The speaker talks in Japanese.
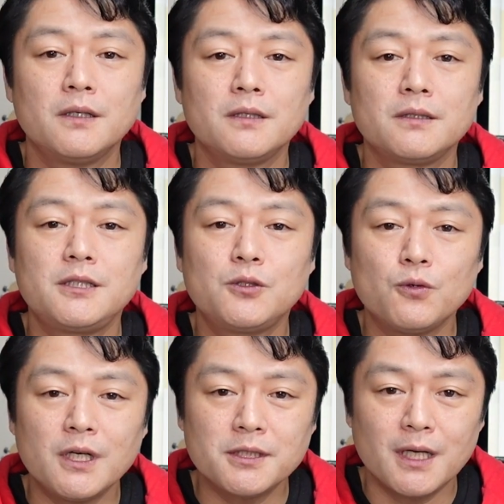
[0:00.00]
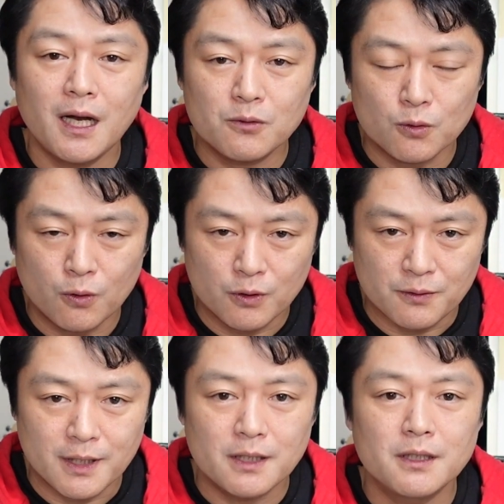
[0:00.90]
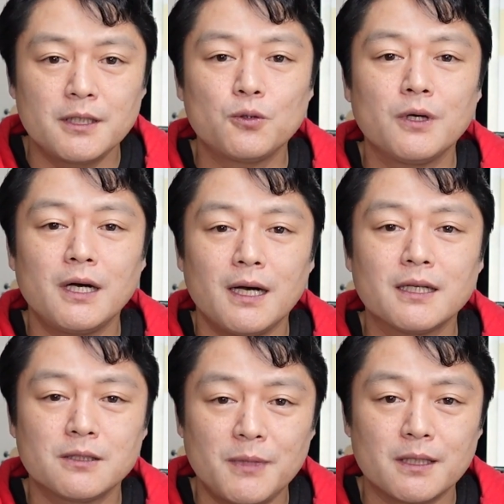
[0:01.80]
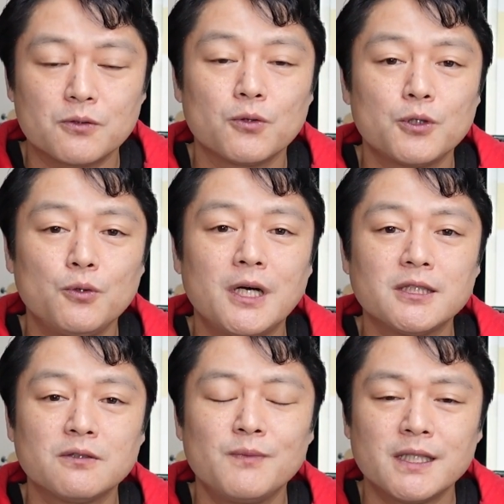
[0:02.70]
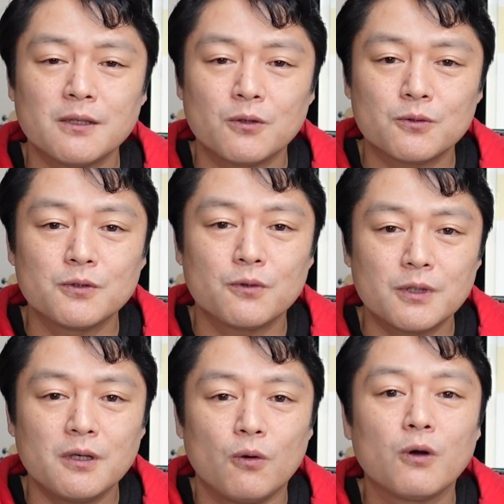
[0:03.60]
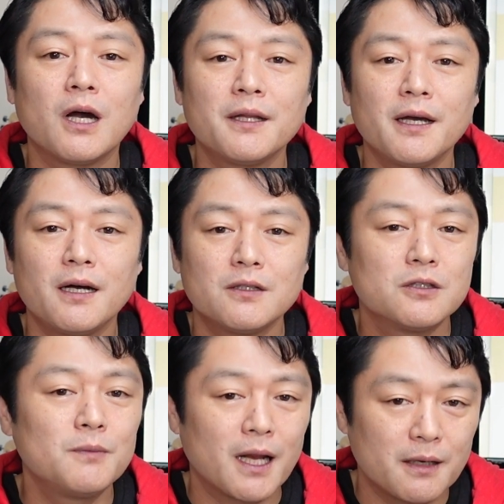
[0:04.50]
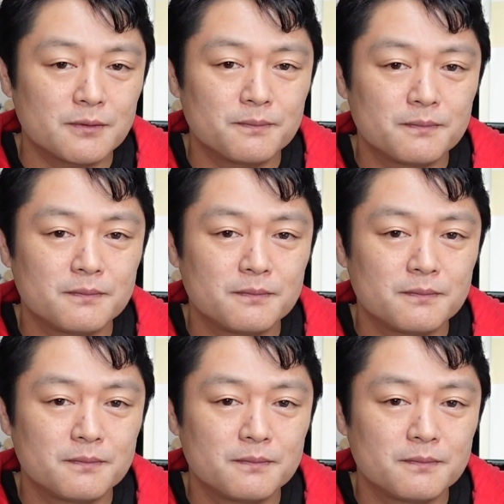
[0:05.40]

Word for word: 市場価値があるところには人が集まり、その人が集まったことによってお金が生まれる。